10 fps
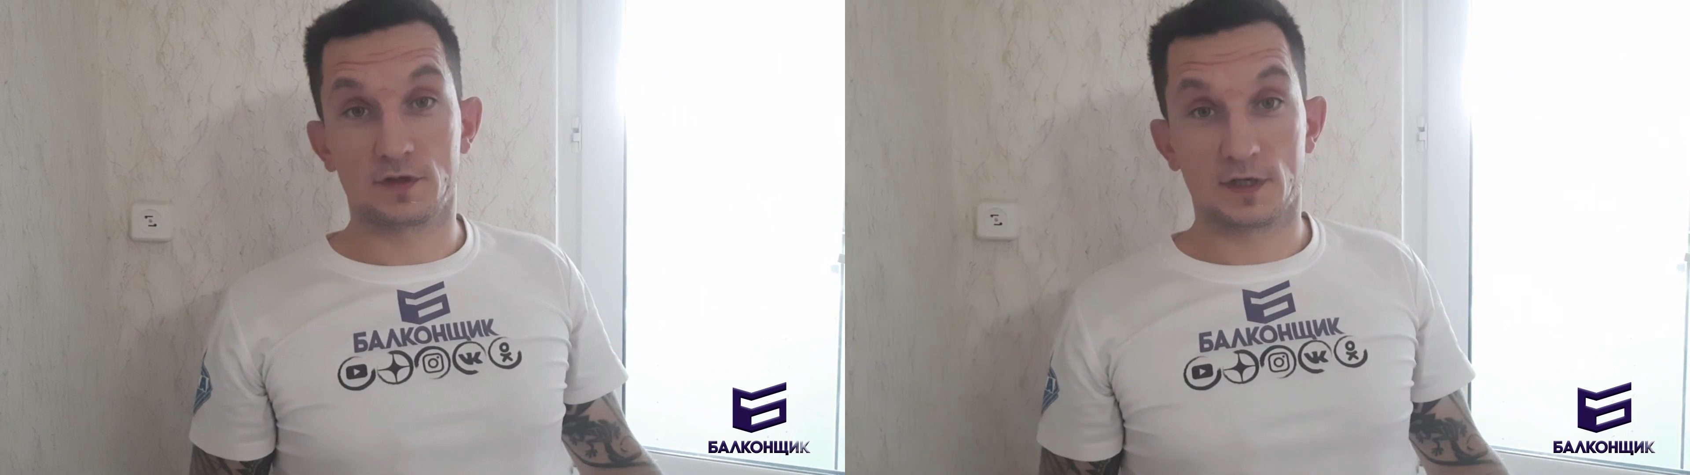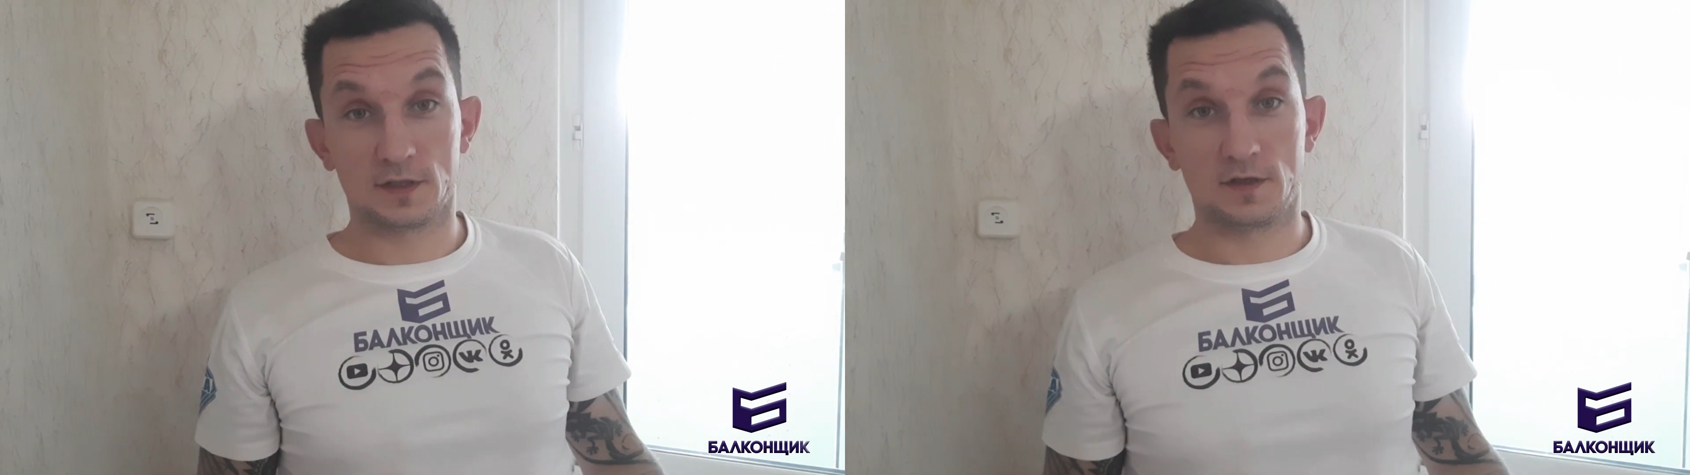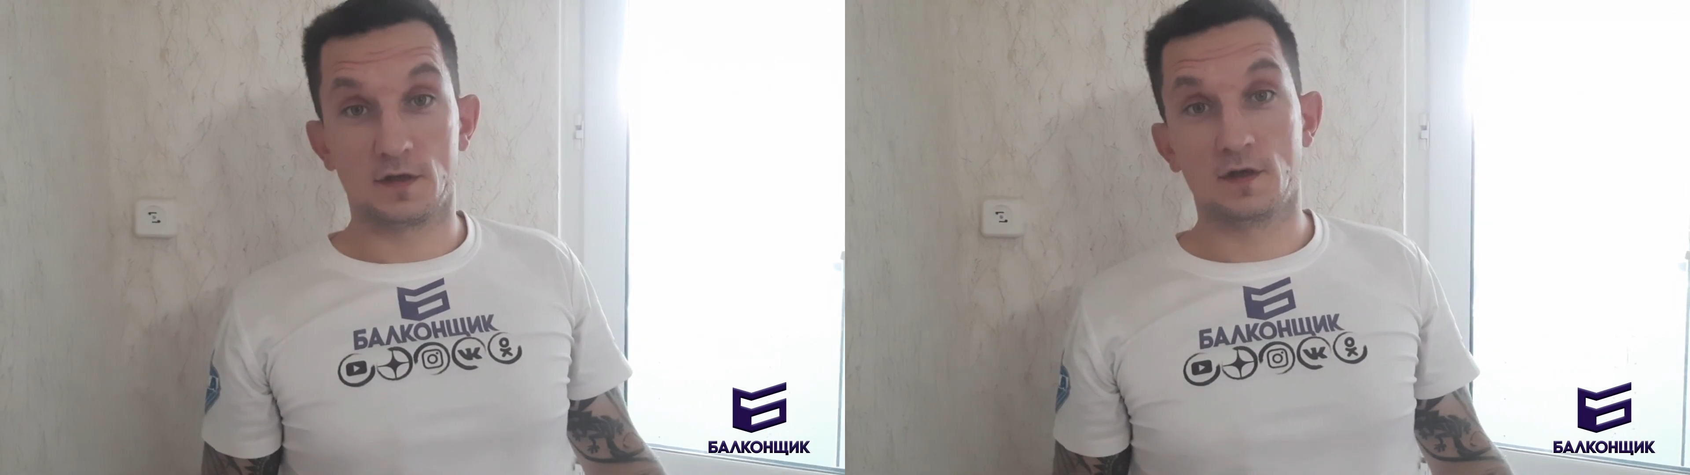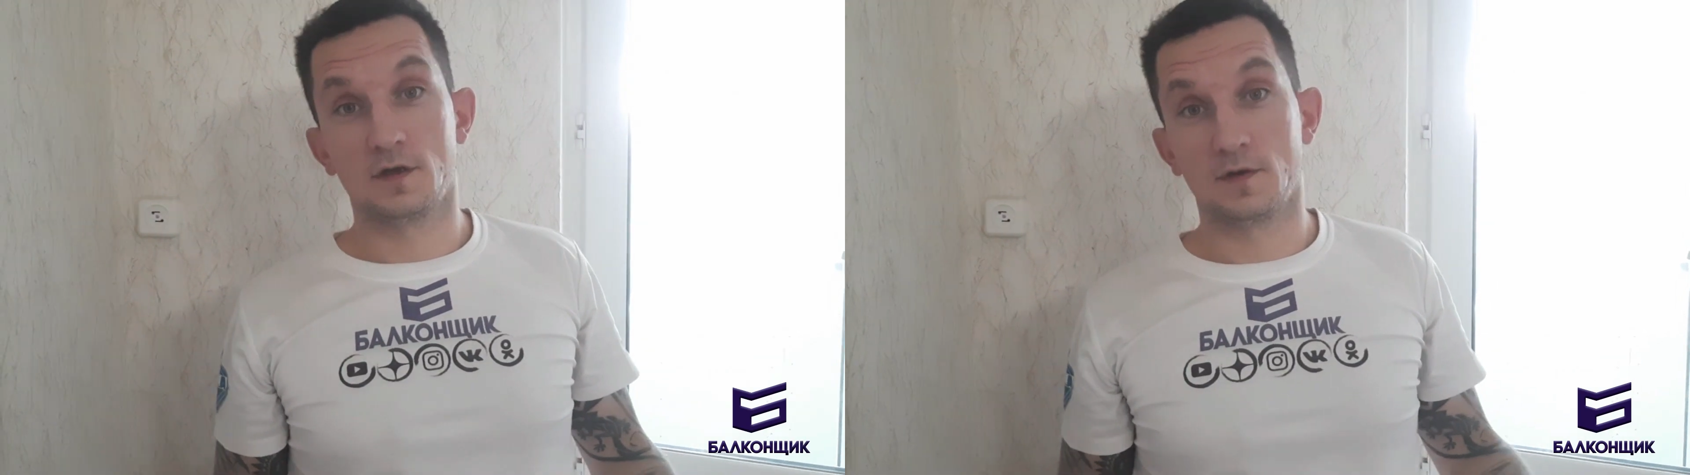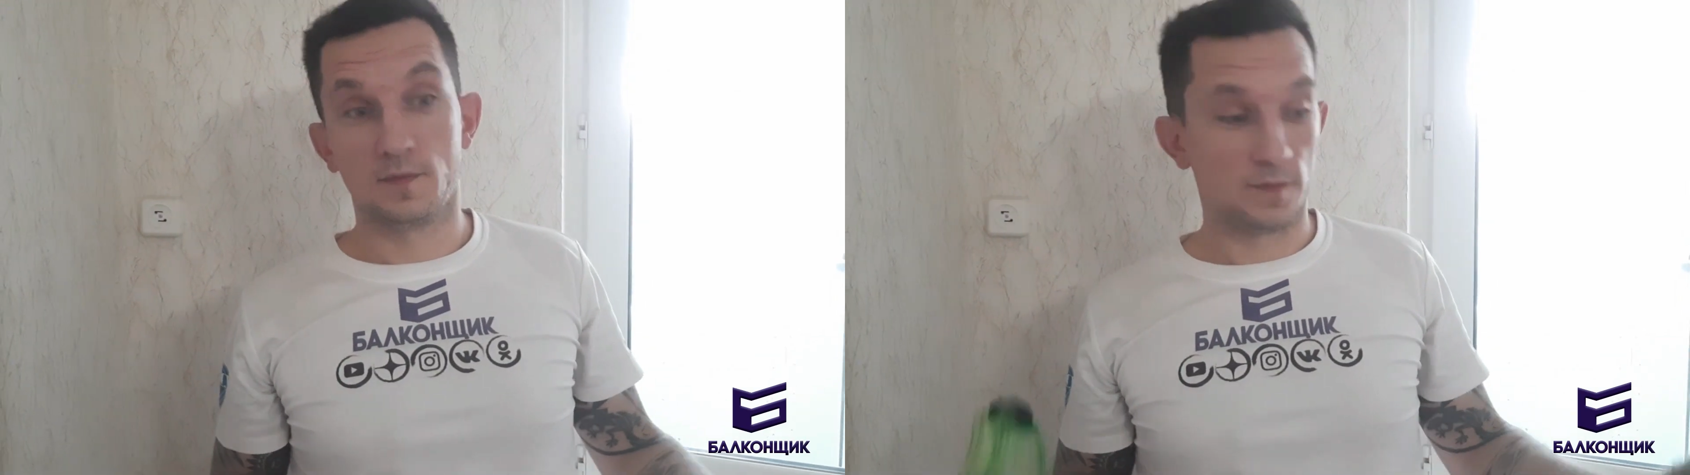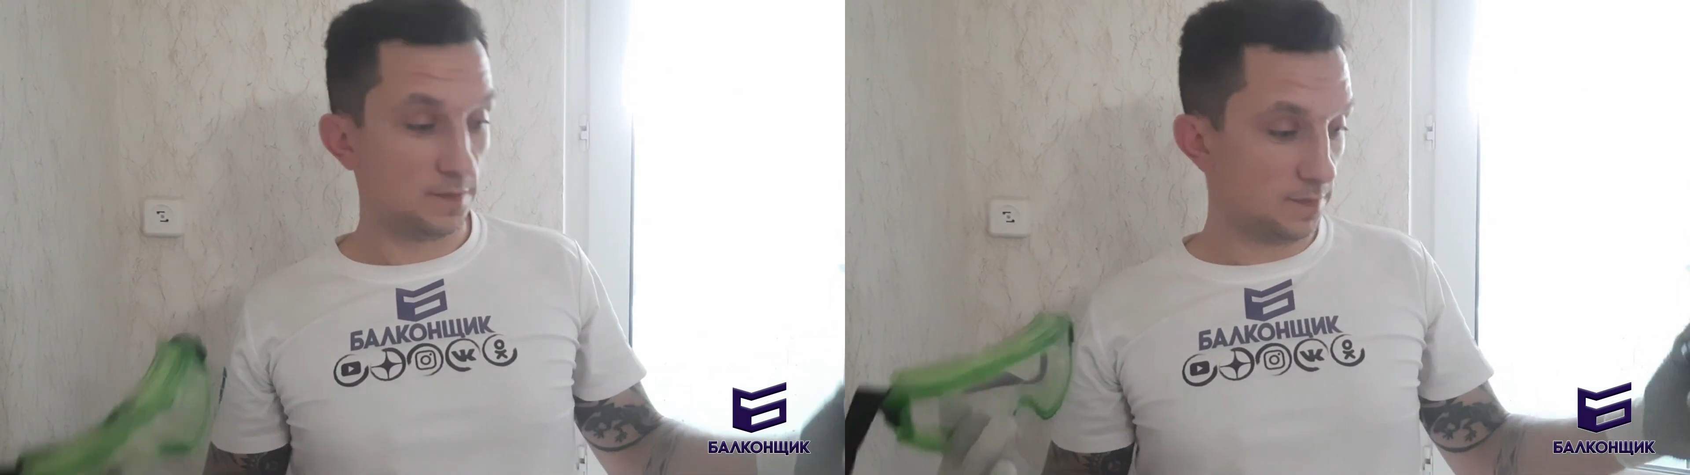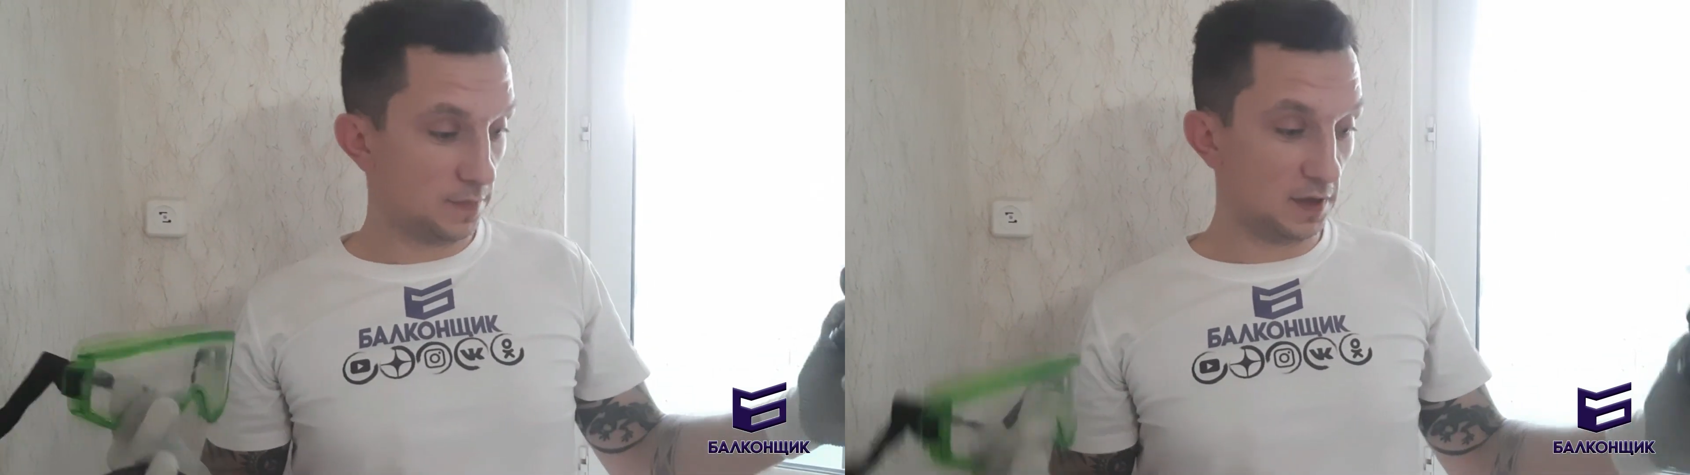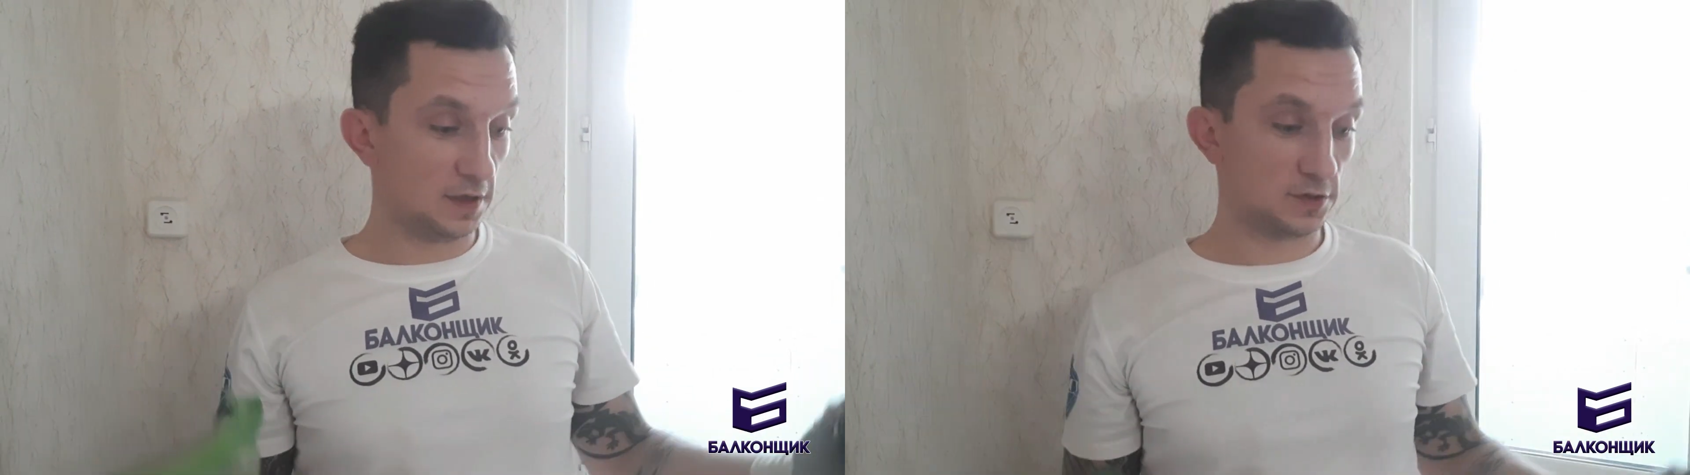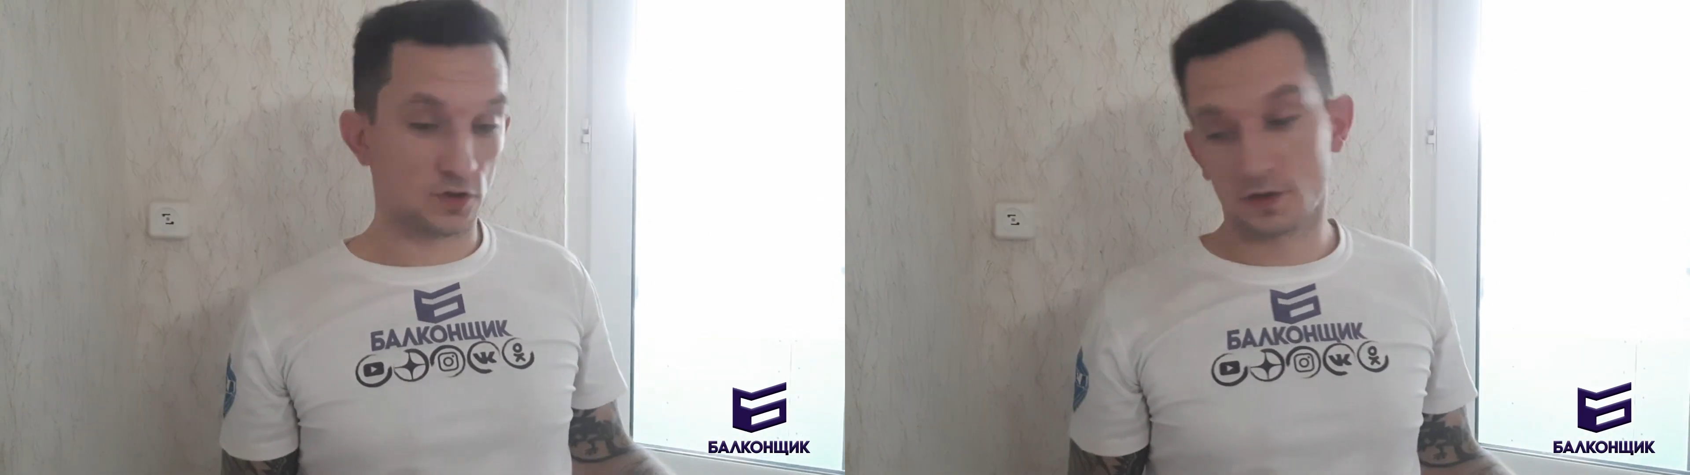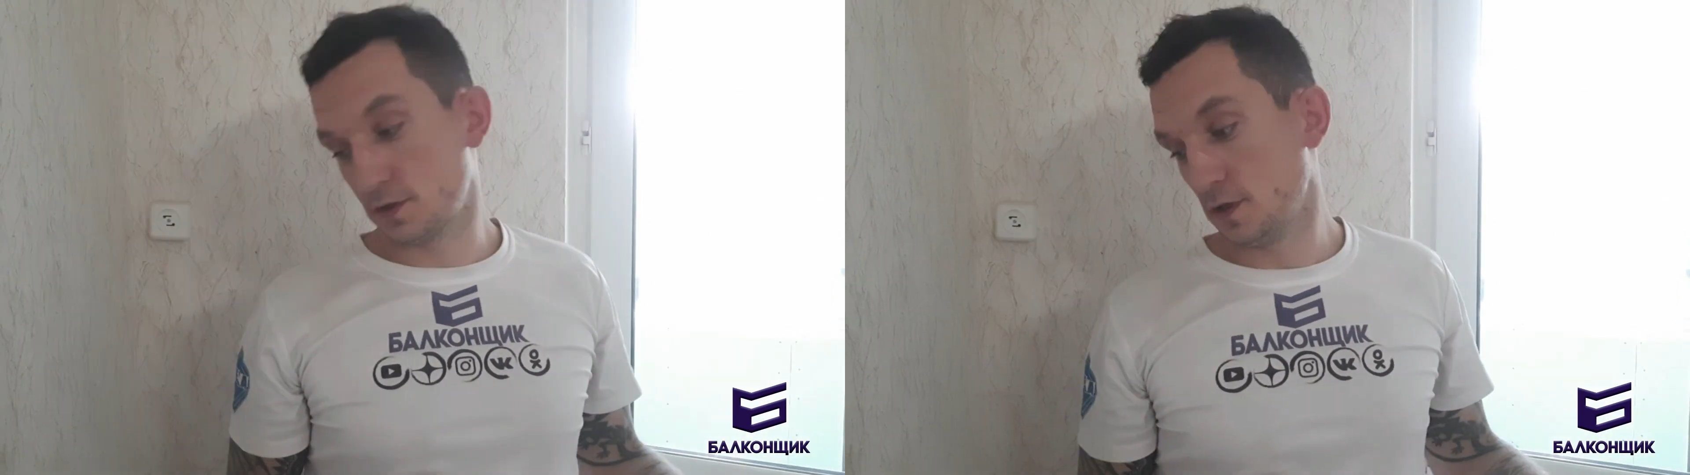сказать?
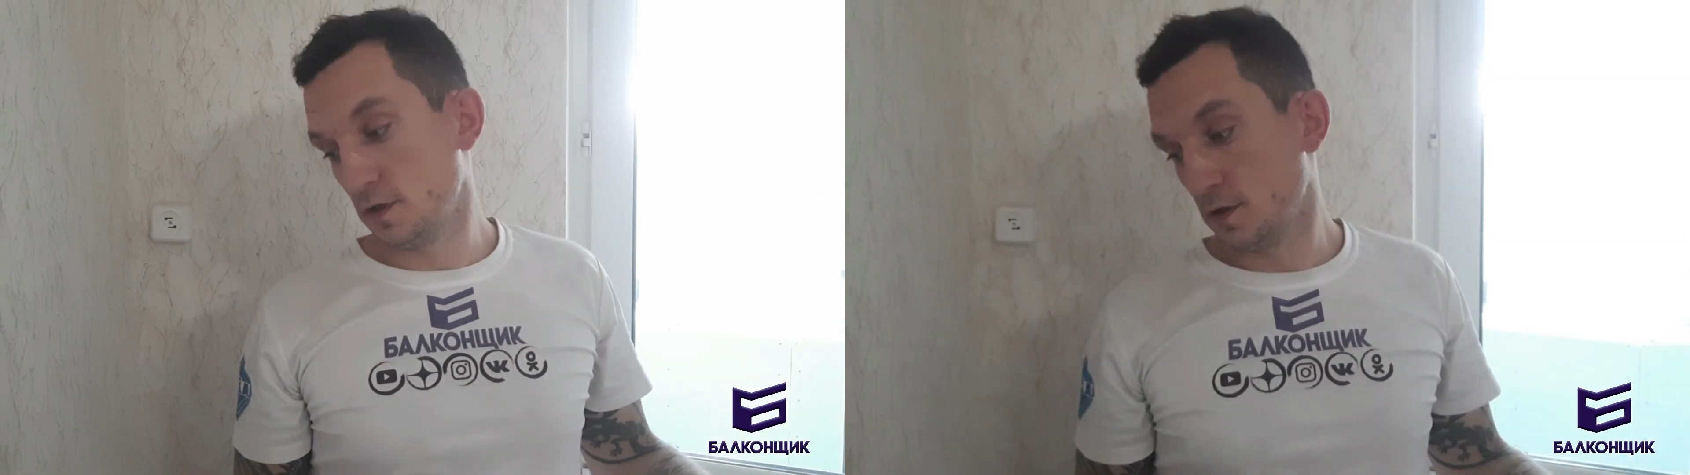Пылесос